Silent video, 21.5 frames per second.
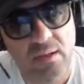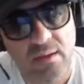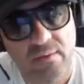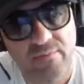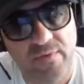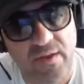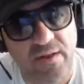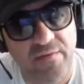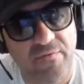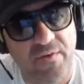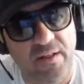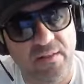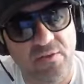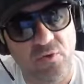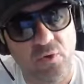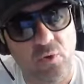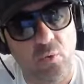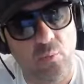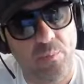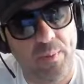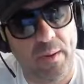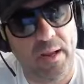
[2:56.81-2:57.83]
viene
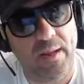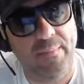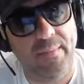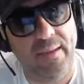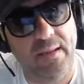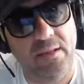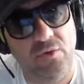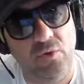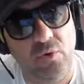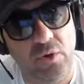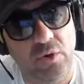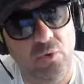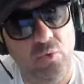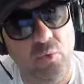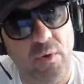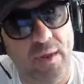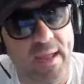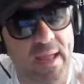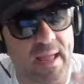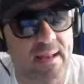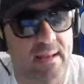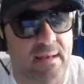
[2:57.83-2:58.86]
fatto un pagamento in
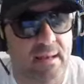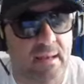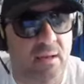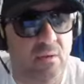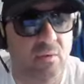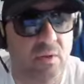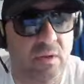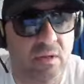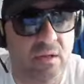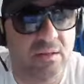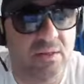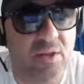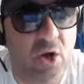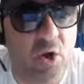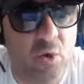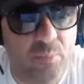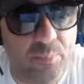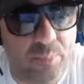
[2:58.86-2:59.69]
due anni, quindi tra un